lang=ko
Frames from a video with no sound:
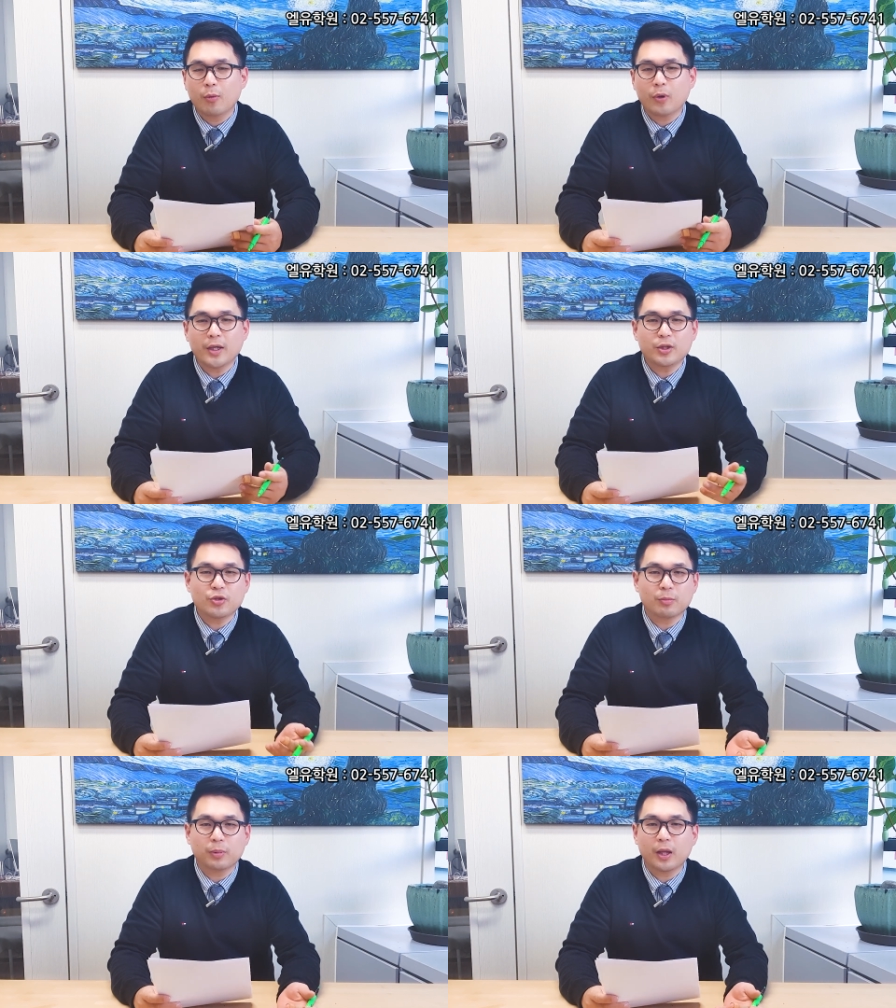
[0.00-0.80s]
Why
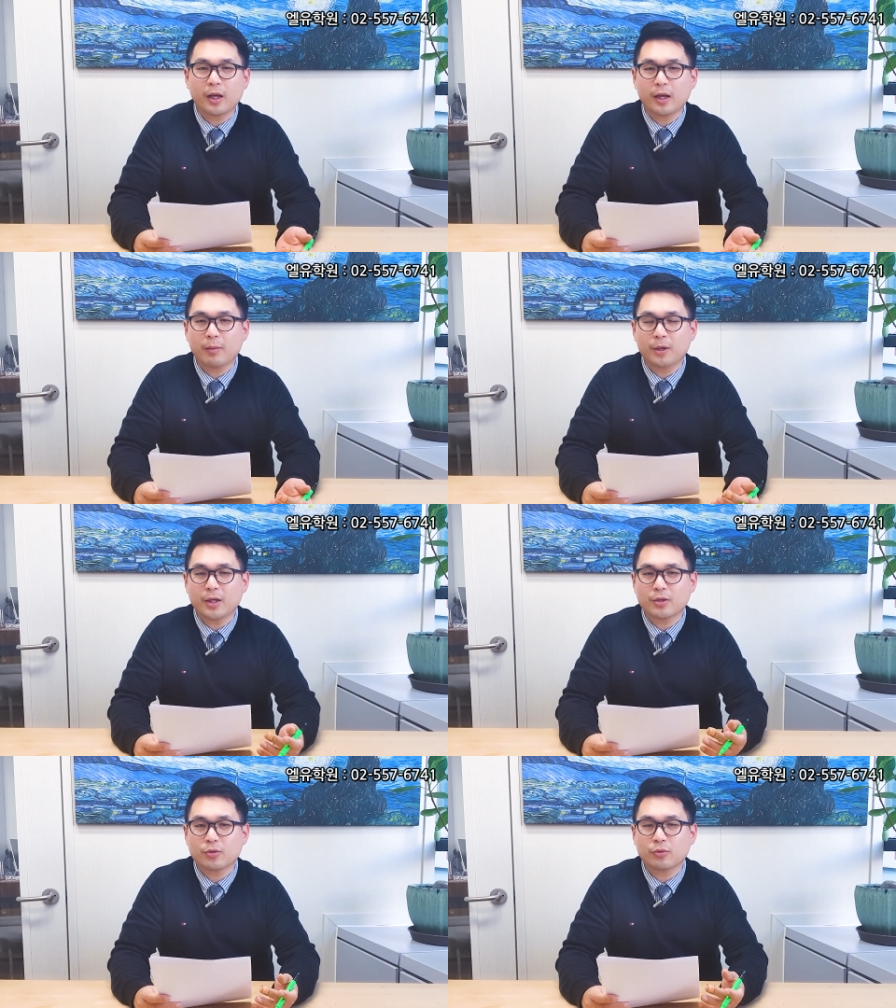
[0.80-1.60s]
did you apply
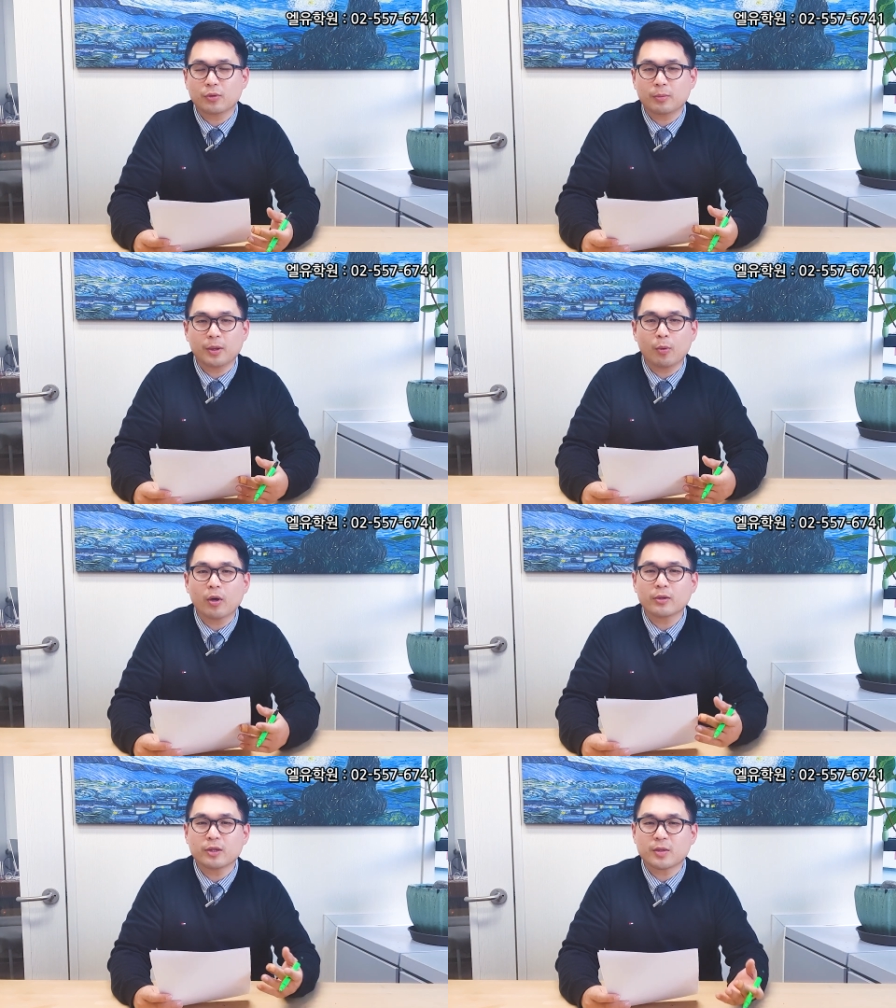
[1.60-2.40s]
my school? 뭐,
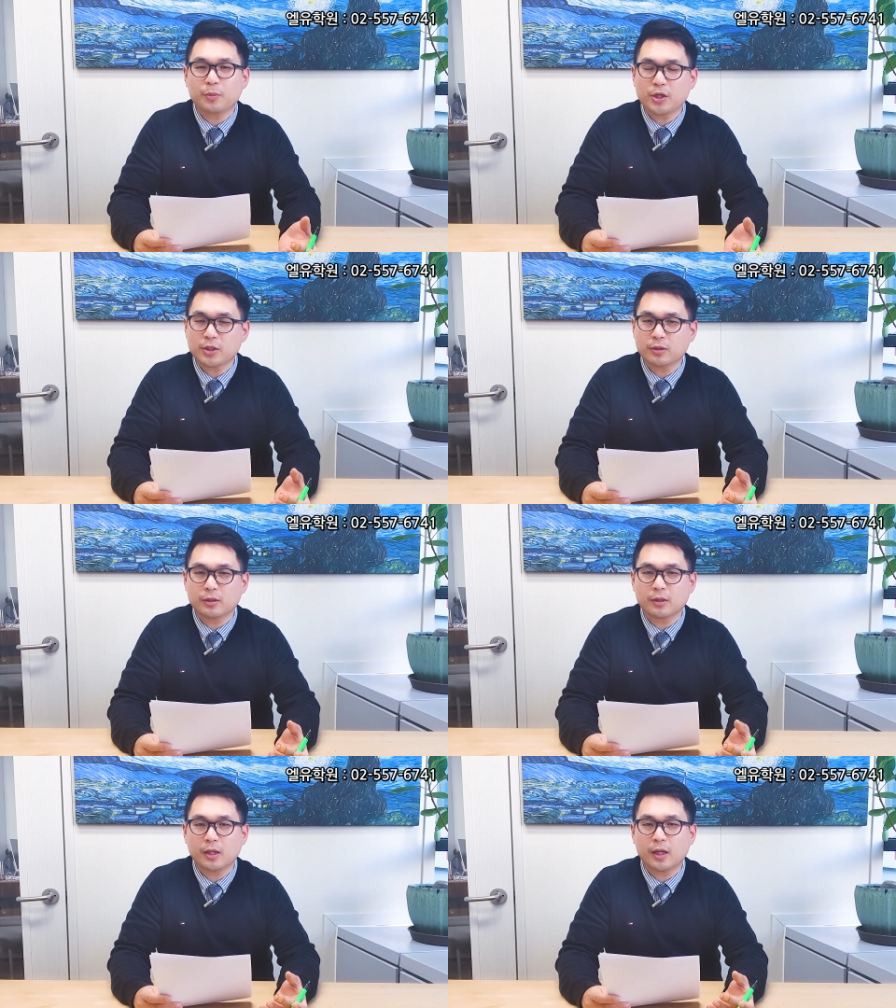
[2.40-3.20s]
what are the
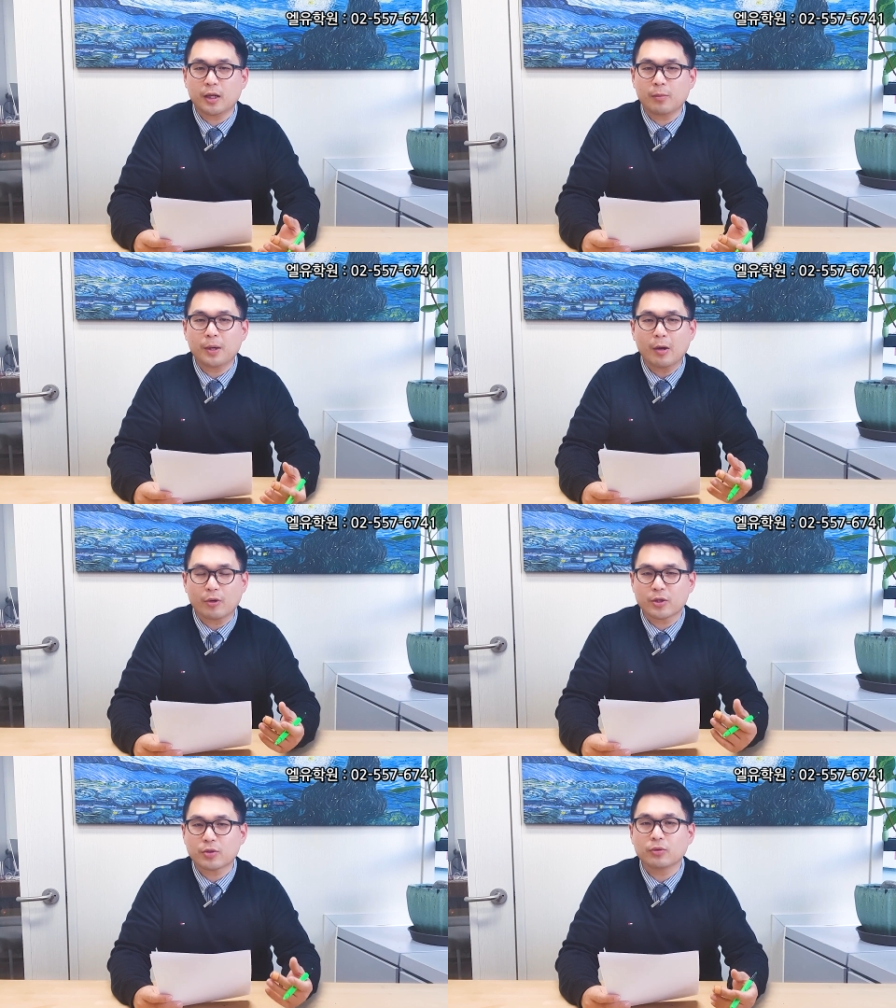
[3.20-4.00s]
special uh, about
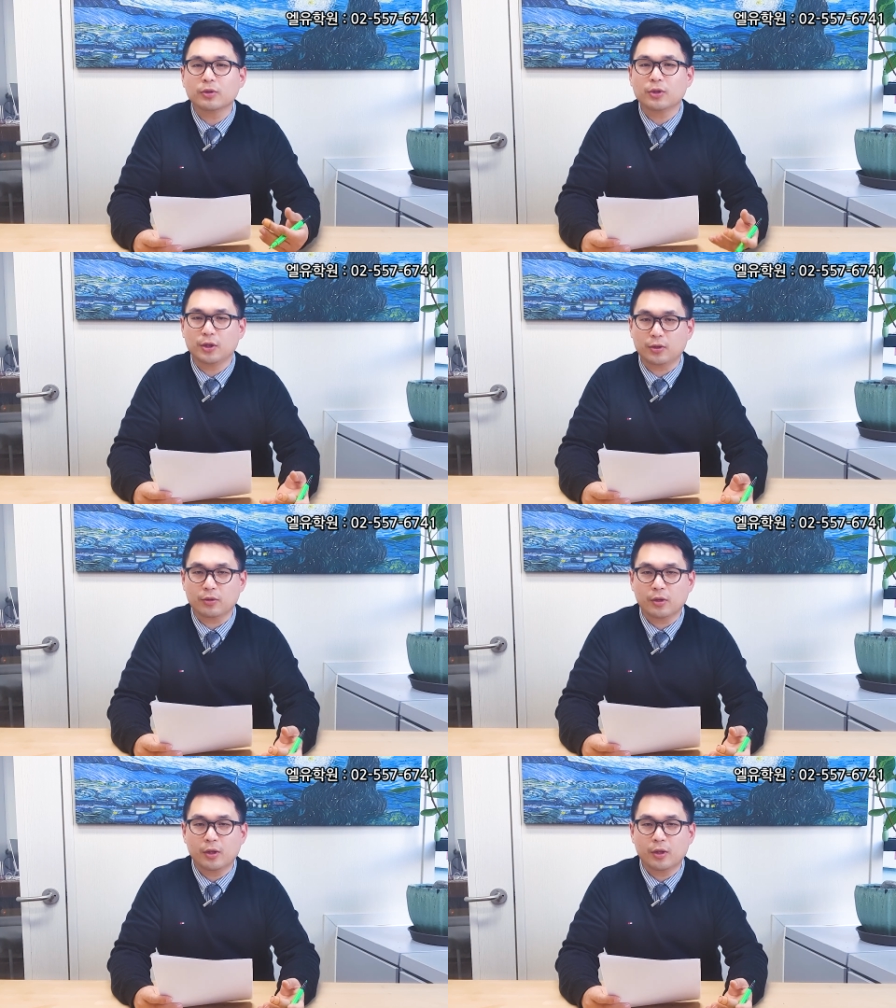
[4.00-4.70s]
our school to you?